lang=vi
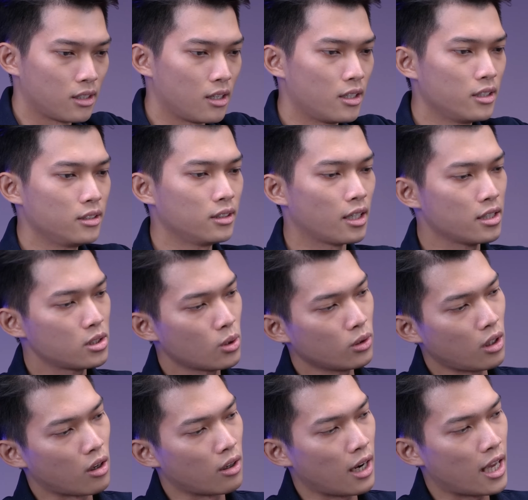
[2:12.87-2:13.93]
đấy
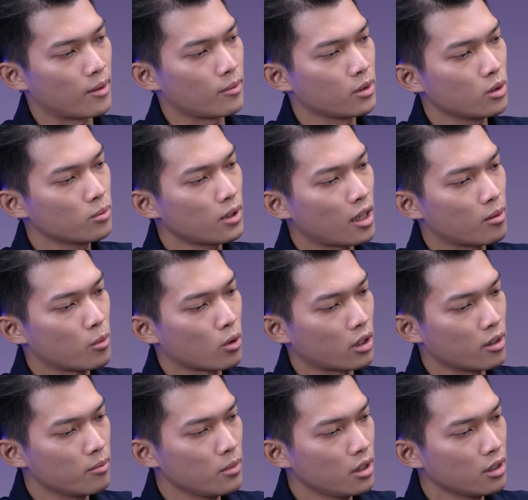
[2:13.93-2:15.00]
Asus họ làm cho chúng ta một
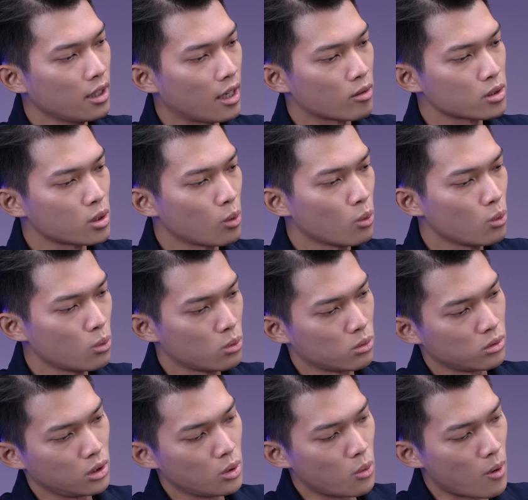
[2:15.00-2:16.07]
cái miếng cao su
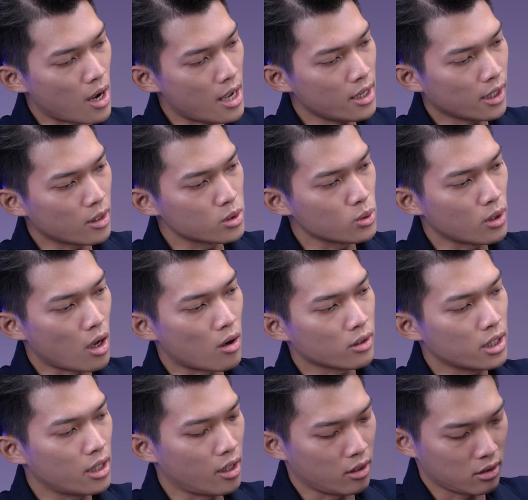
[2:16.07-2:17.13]
lưu hóa hay cao su non
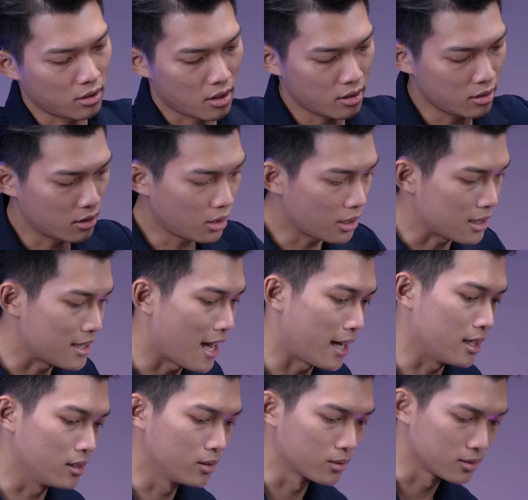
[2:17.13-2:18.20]
như này đấy rất là
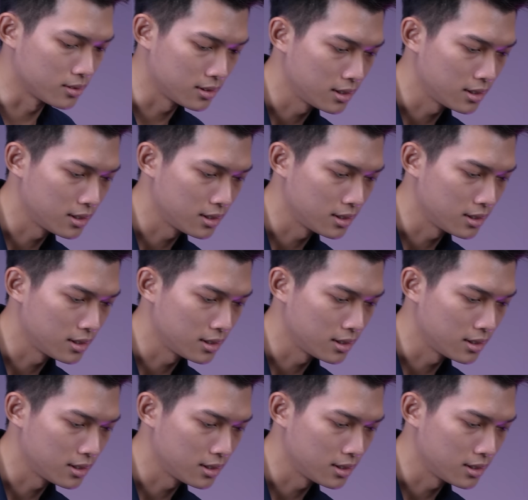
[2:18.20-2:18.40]
dày luôn